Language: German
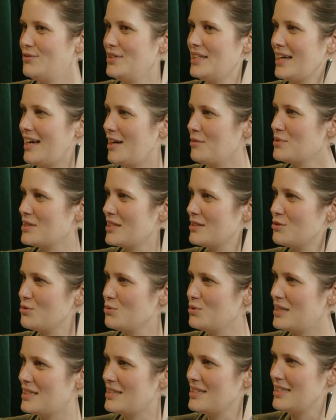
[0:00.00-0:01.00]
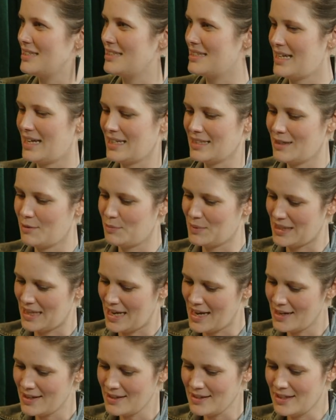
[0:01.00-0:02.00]
Wie kam es dazu, dass ihr gesagt habt,
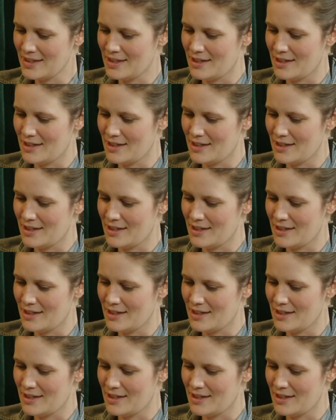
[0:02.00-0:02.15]
ja,